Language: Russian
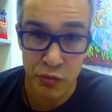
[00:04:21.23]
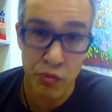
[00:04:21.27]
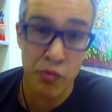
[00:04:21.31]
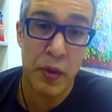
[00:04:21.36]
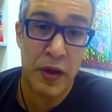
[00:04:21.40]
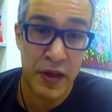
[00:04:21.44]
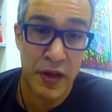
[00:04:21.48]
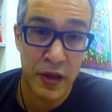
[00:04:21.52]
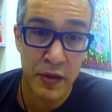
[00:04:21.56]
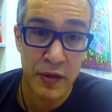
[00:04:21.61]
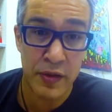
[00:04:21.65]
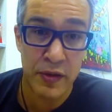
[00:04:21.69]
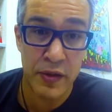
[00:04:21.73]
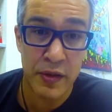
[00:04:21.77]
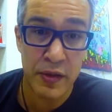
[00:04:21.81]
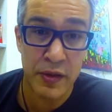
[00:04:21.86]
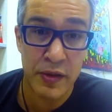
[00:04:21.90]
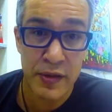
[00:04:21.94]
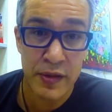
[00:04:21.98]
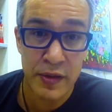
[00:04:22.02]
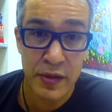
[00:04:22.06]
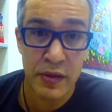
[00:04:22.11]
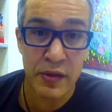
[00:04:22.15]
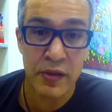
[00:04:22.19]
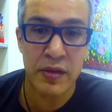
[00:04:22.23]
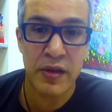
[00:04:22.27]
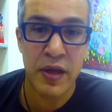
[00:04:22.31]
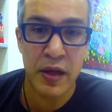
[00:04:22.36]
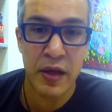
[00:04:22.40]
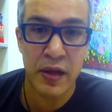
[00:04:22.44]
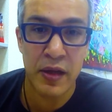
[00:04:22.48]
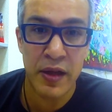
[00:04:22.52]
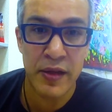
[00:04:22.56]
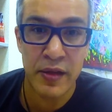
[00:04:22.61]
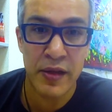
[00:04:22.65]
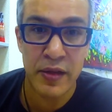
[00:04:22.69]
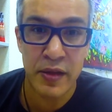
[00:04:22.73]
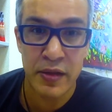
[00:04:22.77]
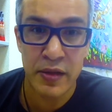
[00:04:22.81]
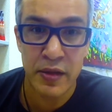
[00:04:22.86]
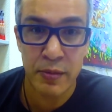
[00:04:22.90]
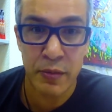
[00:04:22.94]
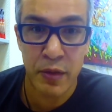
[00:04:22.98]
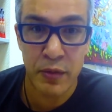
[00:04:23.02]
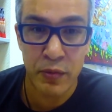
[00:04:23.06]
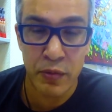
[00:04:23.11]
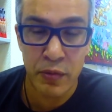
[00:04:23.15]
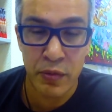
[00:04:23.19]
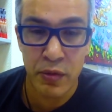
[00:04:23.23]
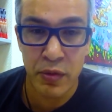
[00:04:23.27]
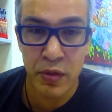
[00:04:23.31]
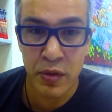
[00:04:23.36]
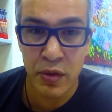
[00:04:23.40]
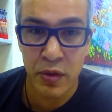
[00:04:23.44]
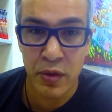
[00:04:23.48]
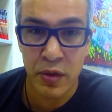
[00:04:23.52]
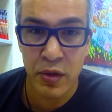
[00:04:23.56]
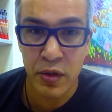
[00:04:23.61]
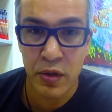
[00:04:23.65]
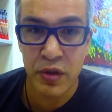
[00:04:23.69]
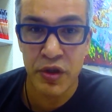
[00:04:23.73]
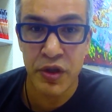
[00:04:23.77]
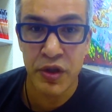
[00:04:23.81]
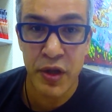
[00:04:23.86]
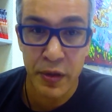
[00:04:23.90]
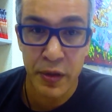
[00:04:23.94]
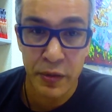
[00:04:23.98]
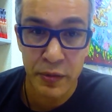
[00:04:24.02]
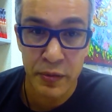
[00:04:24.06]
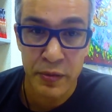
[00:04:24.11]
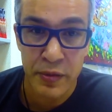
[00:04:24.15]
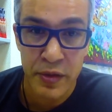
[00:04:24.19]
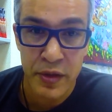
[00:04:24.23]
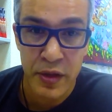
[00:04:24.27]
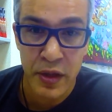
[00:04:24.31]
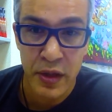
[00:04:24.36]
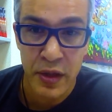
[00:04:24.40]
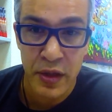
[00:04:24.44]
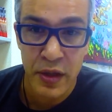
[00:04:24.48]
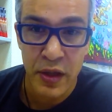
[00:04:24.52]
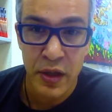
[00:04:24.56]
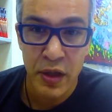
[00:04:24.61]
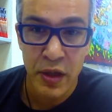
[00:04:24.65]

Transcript: Ну, понятное дело, с согласия самого э, жертвователя.